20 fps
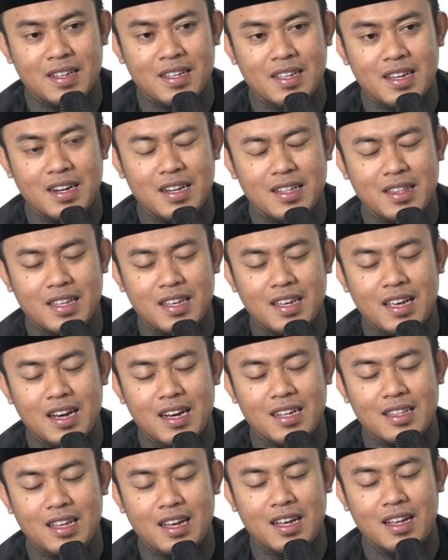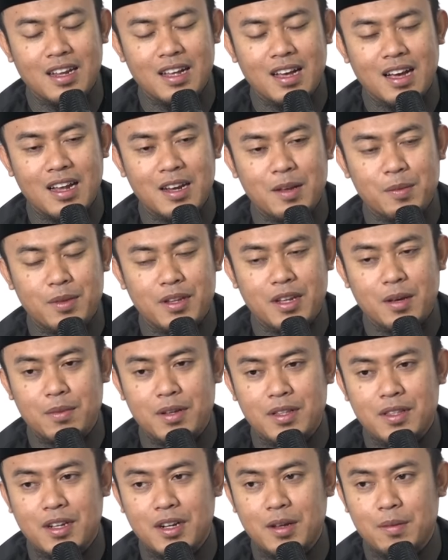Yang ketiga kata Ali bin
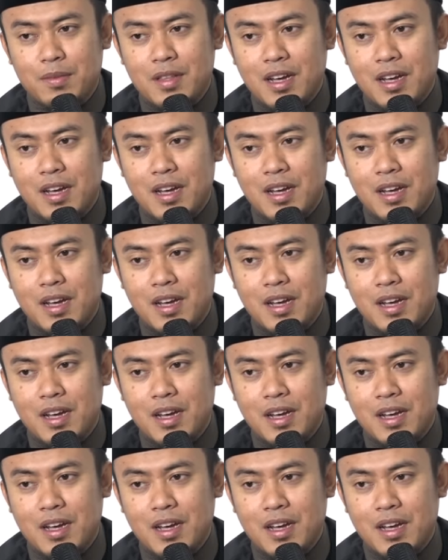Abi Thalib